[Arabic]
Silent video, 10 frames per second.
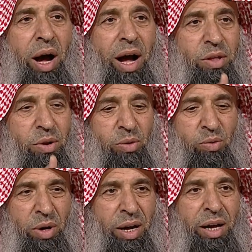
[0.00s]
عدل
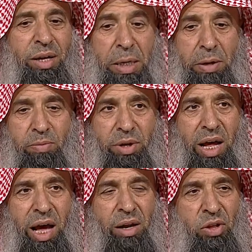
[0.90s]
ومن
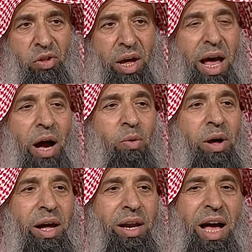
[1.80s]
أهل الصلاح
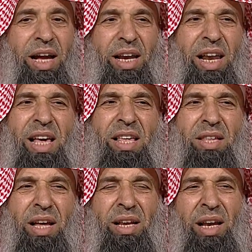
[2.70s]
والورع لكن
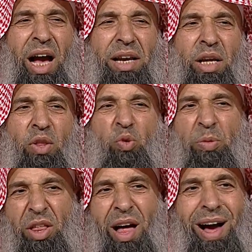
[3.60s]
ليس الحديث
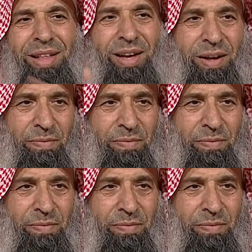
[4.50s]
بضاعته